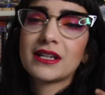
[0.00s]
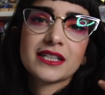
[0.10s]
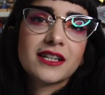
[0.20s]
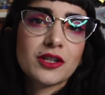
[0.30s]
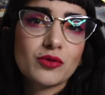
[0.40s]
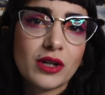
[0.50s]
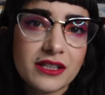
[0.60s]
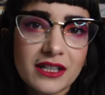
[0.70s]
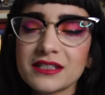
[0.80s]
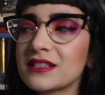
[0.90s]
la scrittura
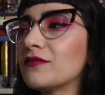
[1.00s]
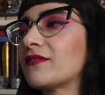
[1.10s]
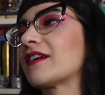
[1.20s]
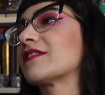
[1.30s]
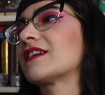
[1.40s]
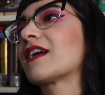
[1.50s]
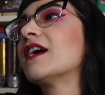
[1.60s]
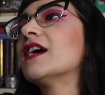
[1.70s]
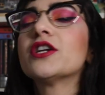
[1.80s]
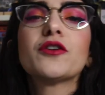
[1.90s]
della Steve Vader
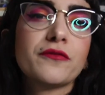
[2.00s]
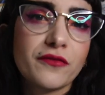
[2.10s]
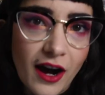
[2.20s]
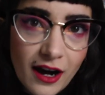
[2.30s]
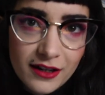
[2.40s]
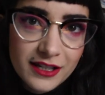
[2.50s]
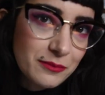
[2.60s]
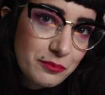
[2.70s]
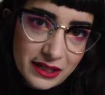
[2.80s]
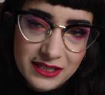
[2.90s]
non fa
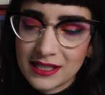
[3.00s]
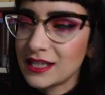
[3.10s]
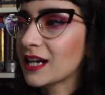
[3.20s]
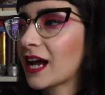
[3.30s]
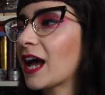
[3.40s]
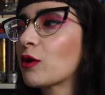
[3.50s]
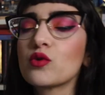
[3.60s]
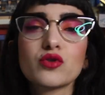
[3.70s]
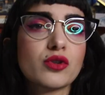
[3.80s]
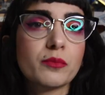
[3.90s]
impazzire, è un
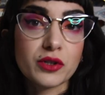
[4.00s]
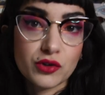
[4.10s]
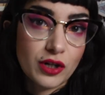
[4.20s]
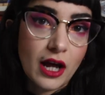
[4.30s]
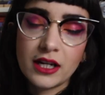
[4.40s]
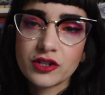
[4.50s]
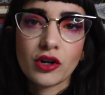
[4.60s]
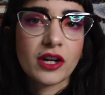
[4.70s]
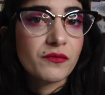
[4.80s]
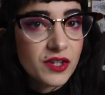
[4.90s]
gusto personale,
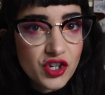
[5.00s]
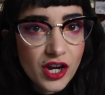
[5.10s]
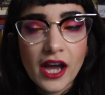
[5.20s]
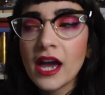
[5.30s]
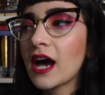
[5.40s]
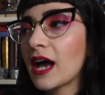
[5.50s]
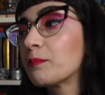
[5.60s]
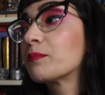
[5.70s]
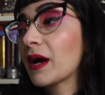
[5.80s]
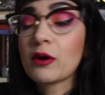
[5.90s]
so che invece
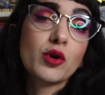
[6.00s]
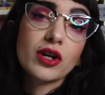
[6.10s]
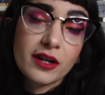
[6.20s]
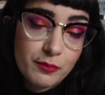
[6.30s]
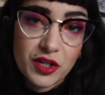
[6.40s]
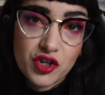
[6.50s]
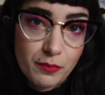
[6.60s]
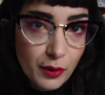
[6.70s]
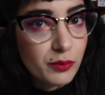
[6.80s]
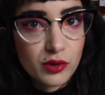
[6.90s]
è, è quello che
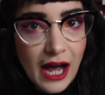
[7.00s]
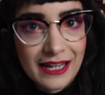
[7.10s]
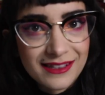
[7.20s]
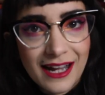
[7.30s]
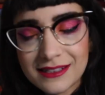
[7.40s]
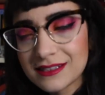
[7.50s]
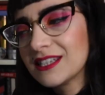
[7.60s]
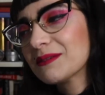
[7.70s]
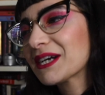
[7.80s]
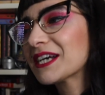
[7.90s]
piace proprio a
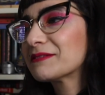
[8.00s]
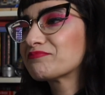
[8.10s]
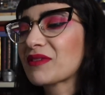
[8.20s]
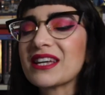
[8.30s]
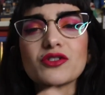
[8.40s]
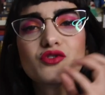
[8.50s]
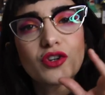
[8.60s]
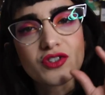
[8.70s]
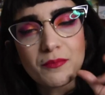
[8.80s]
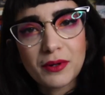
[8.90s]
tanti, a me non
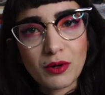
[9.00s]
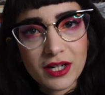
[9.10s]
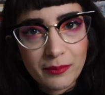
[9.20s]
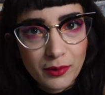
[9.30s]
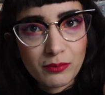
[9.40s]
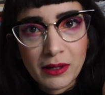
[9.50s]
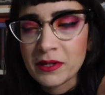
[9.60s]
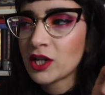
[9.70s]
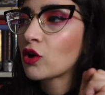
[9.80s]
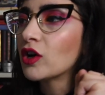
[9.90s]
so, ho sempre qualche
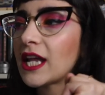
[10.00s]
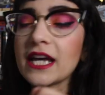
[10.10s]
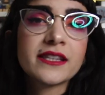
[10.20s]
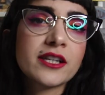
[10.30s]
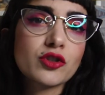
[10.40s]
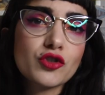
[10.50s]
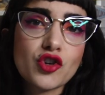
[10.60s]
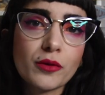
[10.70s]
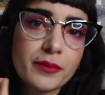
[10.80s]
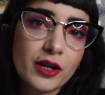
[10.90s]
problemino con lei, detto
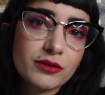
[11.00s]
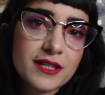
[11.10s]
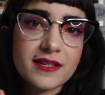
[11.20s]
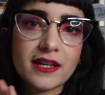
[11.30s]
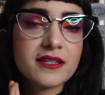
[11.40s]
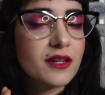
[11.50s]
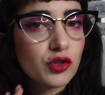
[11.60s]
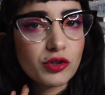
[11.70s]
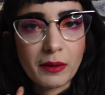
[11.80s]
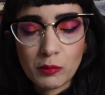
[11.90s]
ciò però è una serie
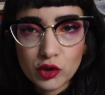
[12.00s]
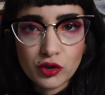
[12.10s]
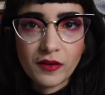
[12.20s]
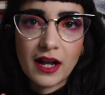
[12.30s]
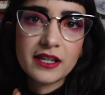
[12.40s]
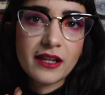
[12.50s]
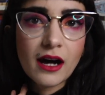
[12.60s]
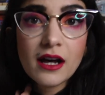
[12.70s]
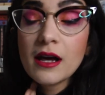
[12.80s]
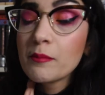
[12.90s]
secondo me molto valida
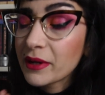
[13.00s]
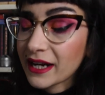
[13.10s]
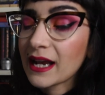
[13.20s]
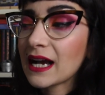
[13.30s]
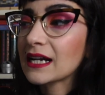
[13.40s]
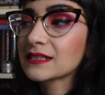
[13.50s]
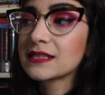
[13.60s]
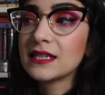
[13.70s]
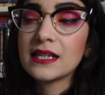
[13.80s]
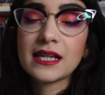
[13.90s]
per
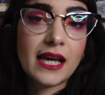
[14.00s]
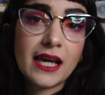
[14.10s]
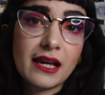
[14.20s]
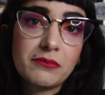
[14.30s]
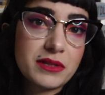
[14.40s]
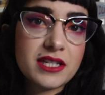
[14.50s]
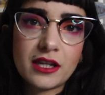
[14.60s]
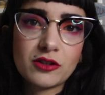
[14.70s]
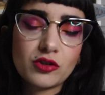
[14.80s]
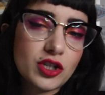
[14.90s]
ragazzi che mi
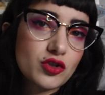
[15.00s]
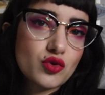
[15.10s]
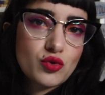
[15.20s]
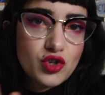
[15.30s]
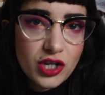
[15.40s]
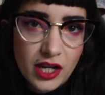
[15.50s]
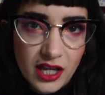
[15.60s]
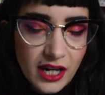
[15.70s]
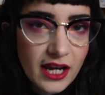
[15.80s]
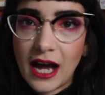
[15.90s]
sento di
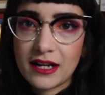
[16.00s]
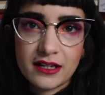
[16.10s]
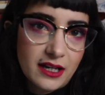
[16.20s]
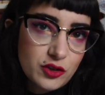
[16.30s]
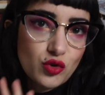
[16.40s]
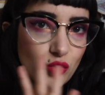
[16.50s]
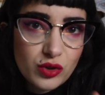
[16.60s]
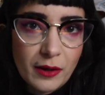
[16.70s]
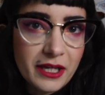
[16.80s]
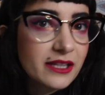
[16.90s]
suggerire a,
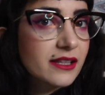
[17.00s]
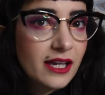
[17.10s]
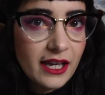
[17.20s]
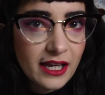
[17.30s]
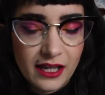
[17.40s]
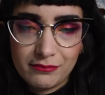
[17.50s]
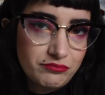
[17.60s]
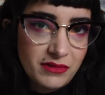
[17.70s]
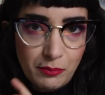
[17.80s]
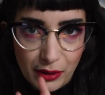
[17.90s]
assolutamente e
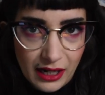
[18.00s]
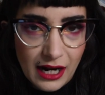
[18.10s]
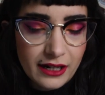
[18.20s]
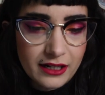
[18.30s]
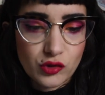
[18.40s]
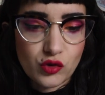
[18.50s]
di parlarne